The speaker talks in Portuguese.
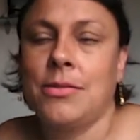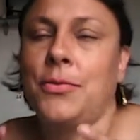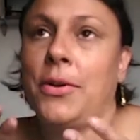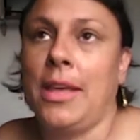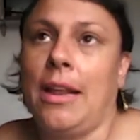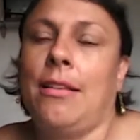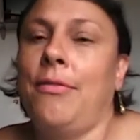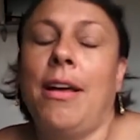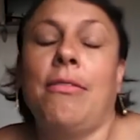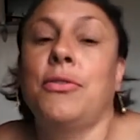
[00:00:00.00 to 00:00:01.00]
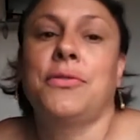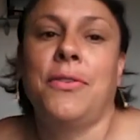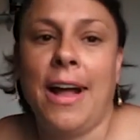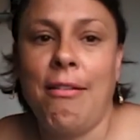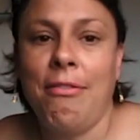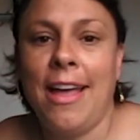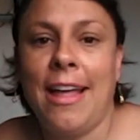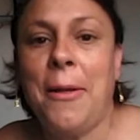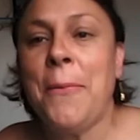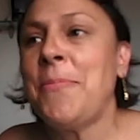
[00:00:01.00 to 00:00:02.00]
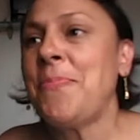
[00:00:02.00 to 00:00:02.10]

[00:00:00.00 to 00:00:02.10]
Sufoquei ela, tá falando que eu sufocava ela.